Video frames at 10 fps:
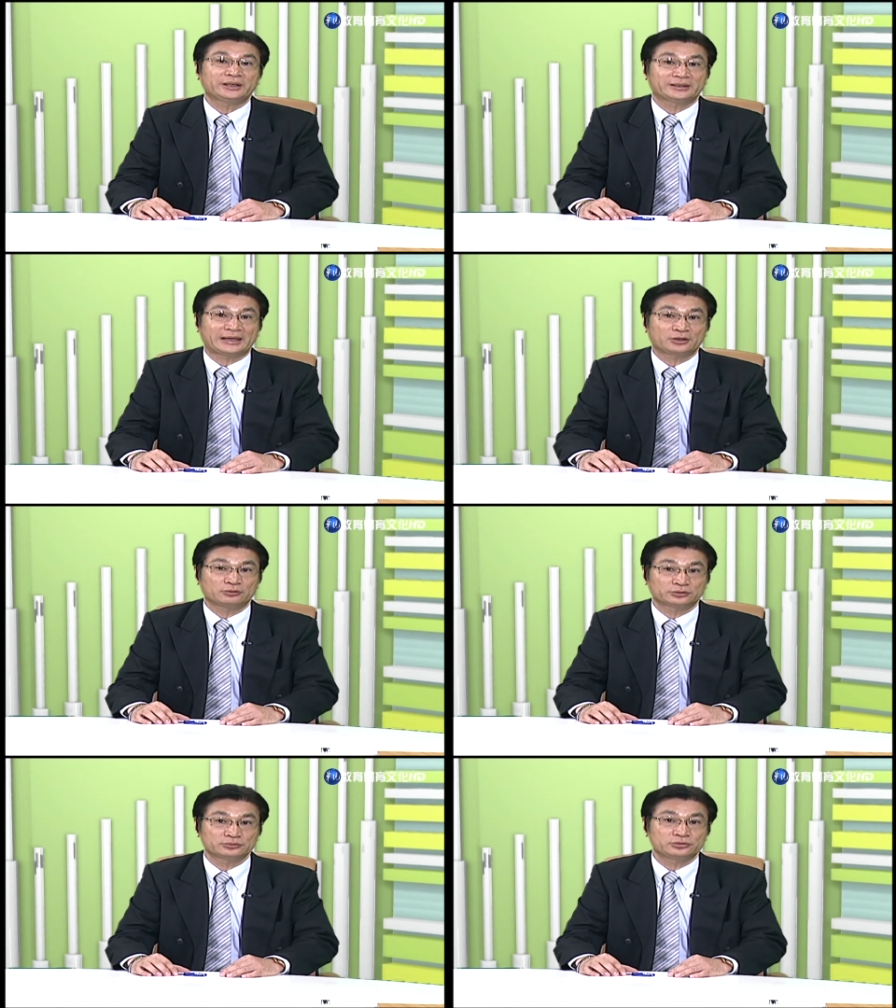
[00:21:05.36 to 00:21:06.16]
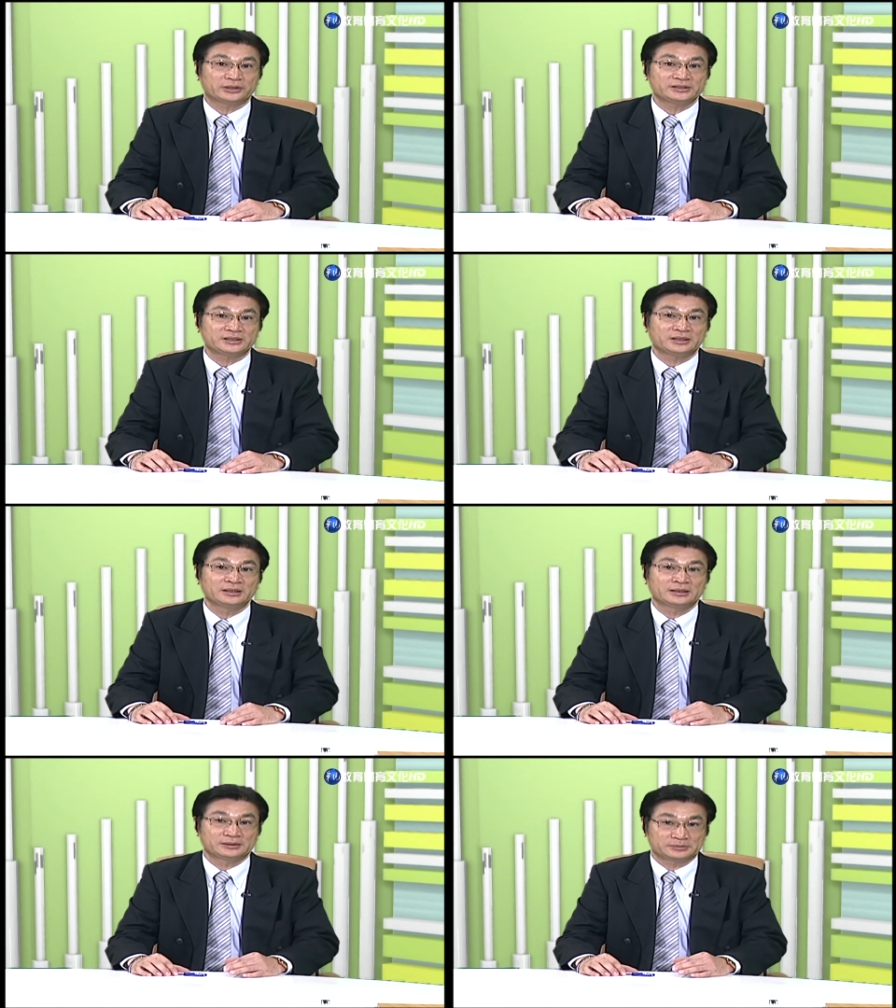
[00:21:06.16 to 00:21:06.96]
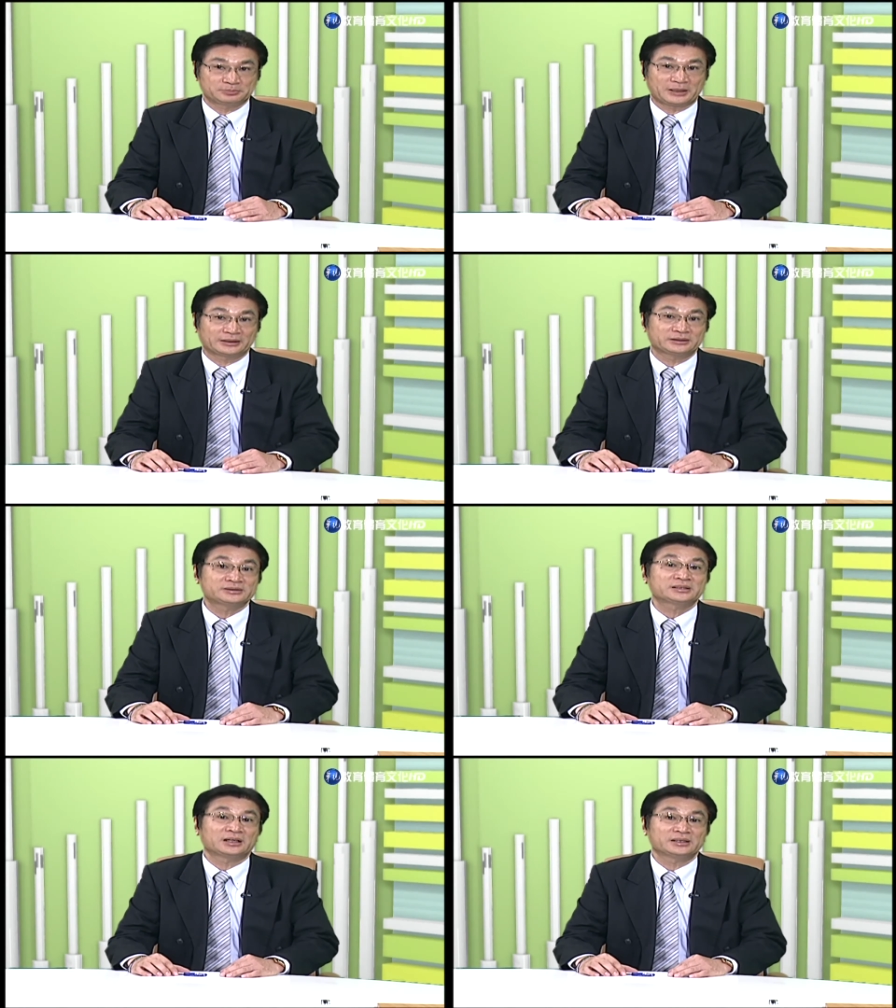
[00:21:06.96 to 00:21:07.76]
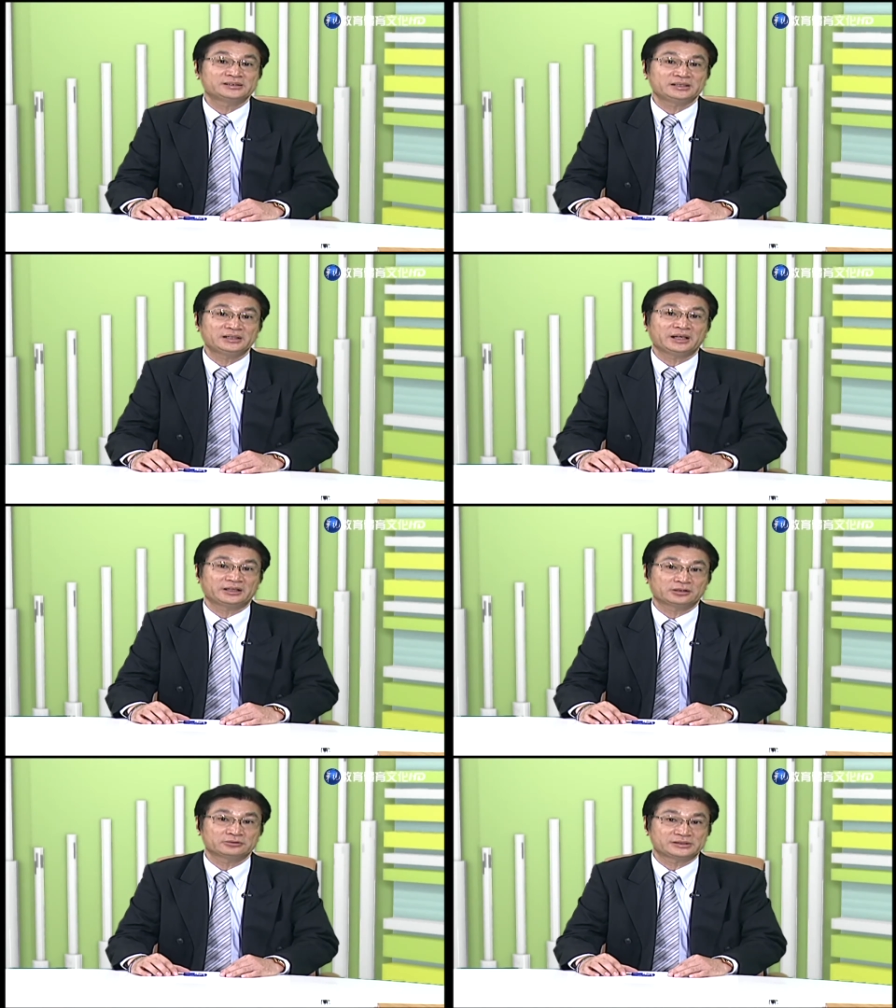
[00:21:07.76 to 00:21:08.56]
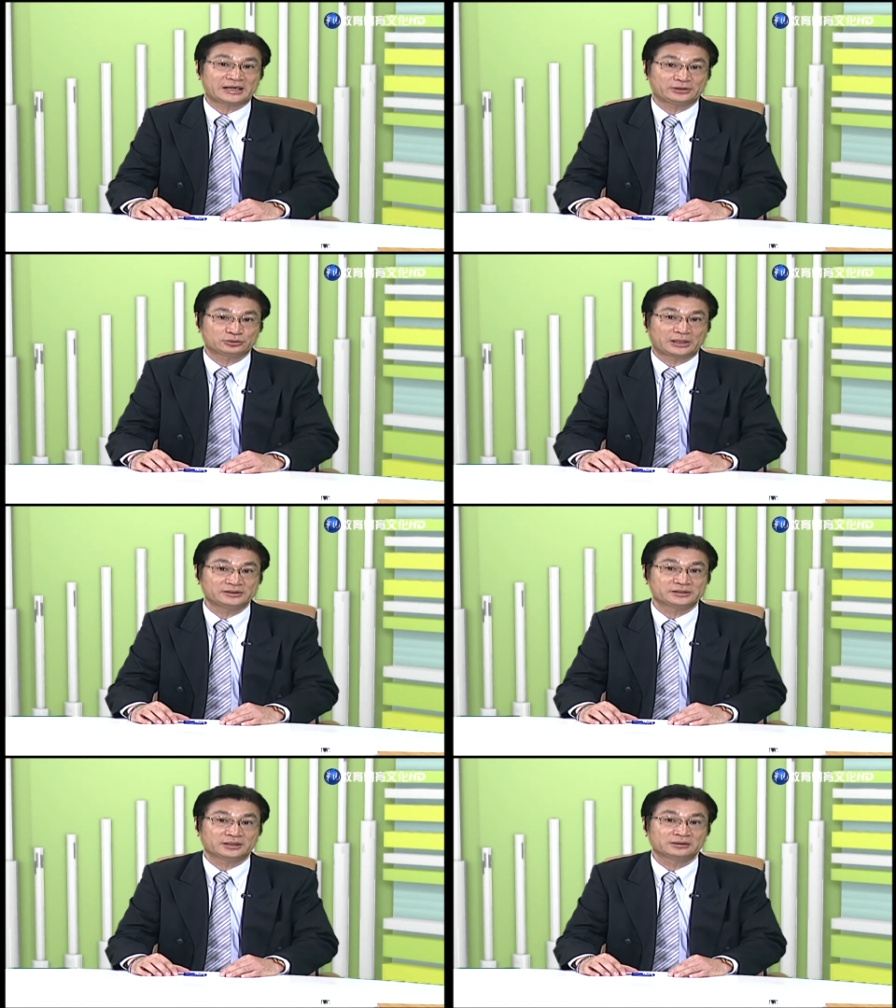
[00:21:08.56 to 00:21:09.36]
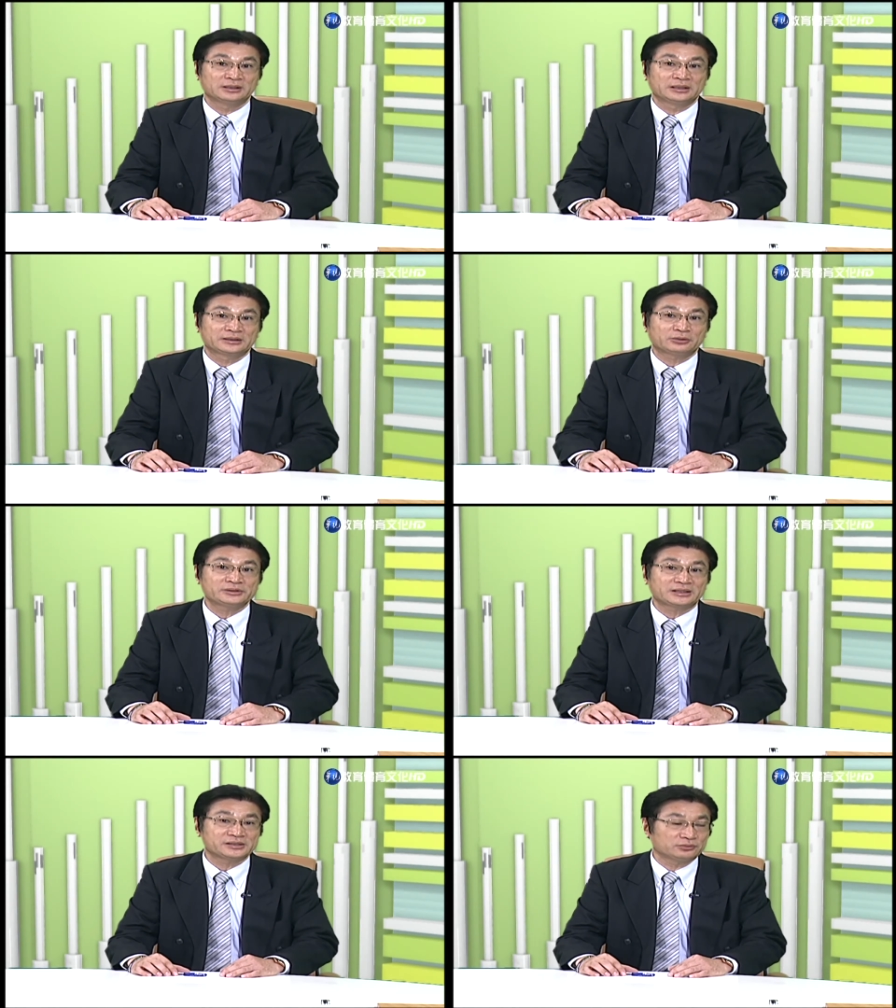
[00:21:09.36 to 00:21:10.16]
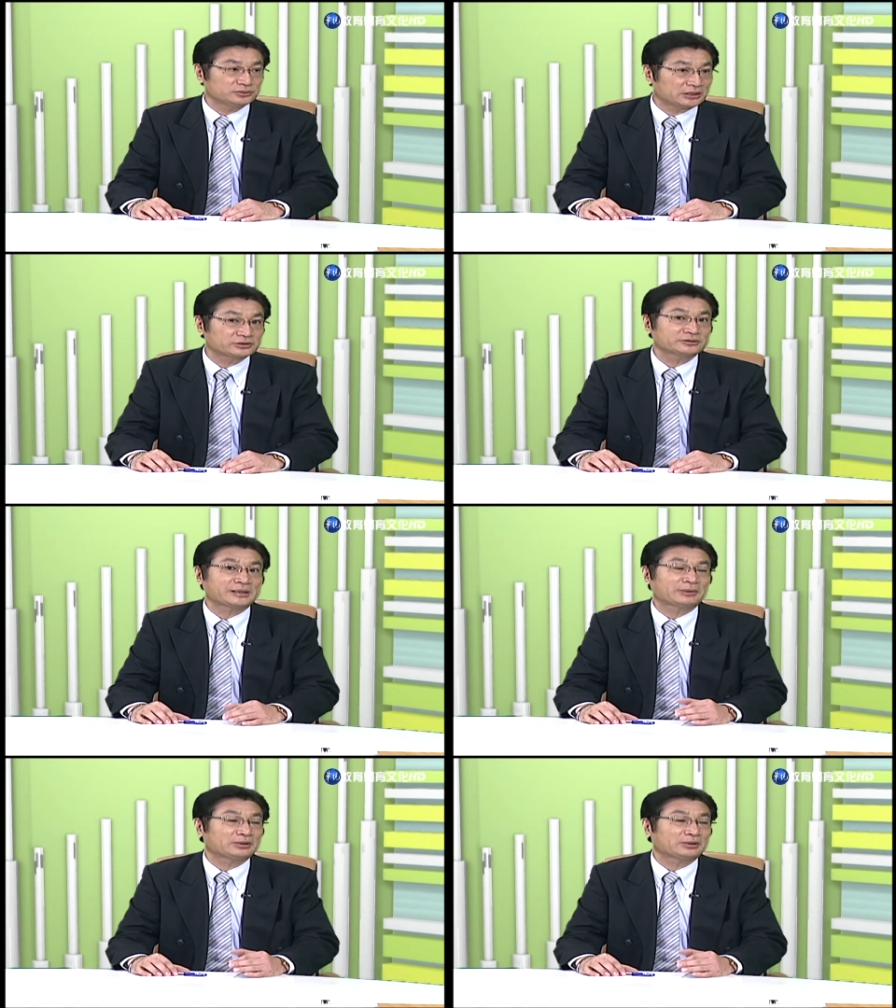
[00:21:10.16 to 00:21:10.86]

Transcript: 练来共同学习，把的整个经验能够加以传承。那我想请吴教授再